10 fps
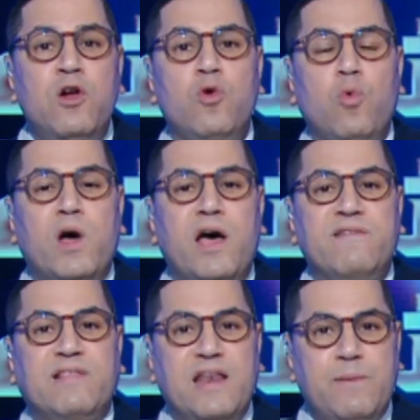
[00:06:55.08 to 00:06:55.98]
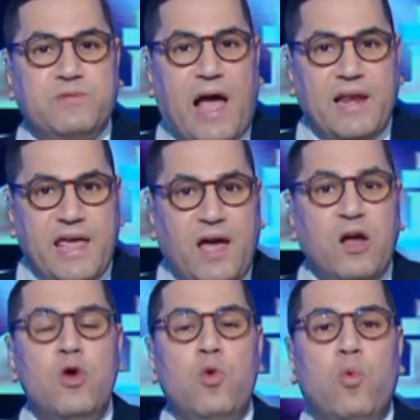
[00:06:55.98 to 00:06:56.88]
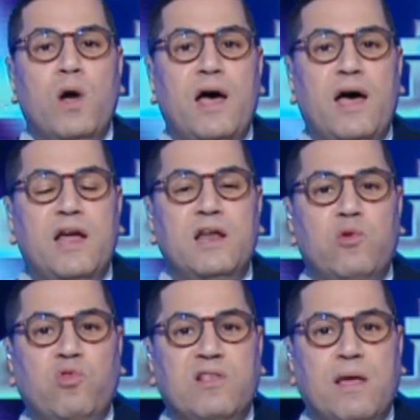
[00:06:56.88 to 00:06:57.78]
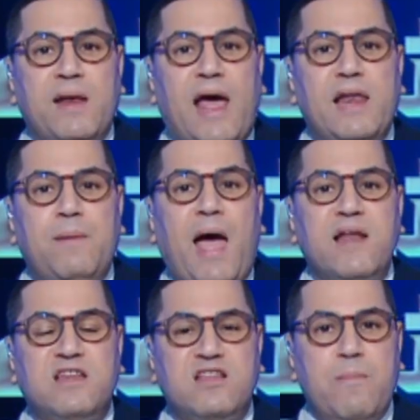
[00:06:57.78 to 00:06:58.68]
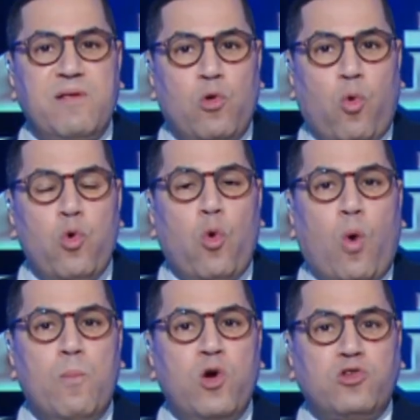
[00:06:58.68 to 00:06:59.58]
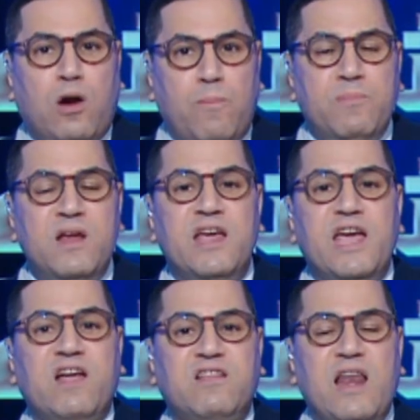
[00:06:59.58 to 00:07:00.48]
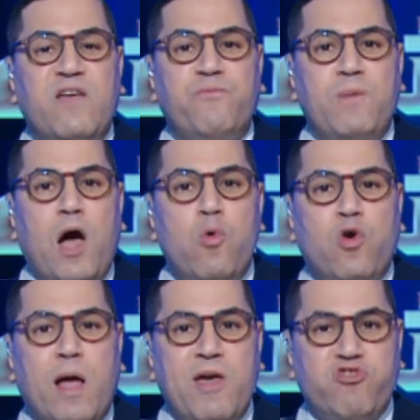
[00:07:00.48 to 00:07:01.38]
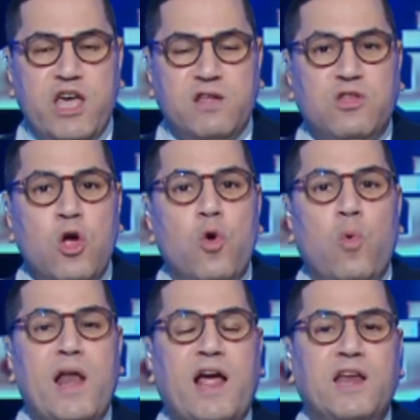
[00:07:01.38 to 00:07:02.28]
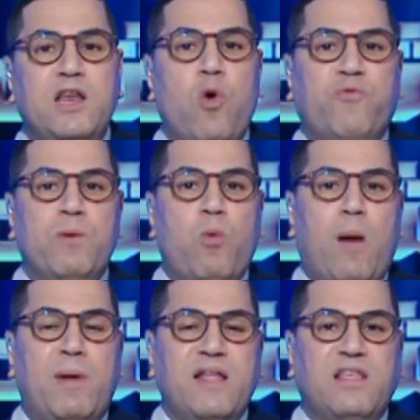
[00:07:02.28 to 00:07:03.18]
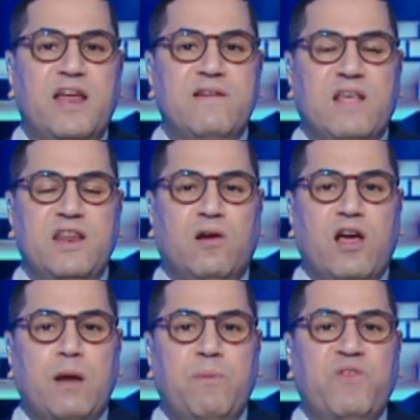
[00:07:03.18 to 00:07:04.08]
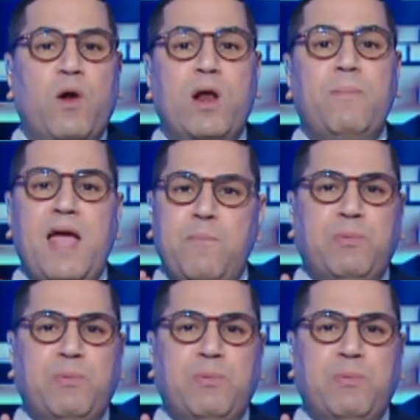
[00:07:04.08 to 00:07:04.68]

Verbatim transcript: وسلمت عليه والاستاذ جمال علام حد دامس الخلق ومحترم اختلف معه كما شئت ولكنه في المعاملات الانسانيه الراجل بيفرق وانا بحب